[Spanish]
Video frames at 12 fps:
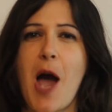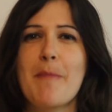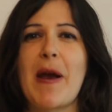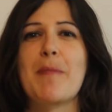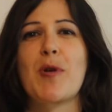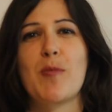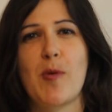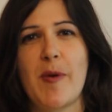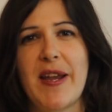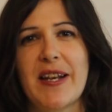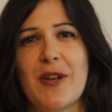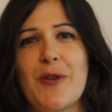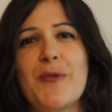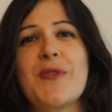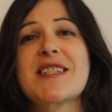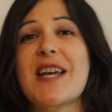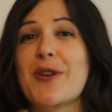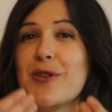para promover un
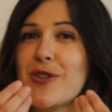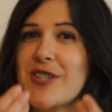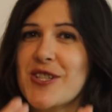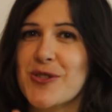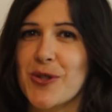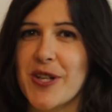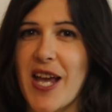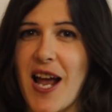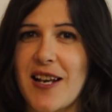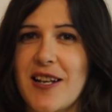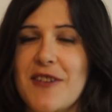desarrollo sensorial,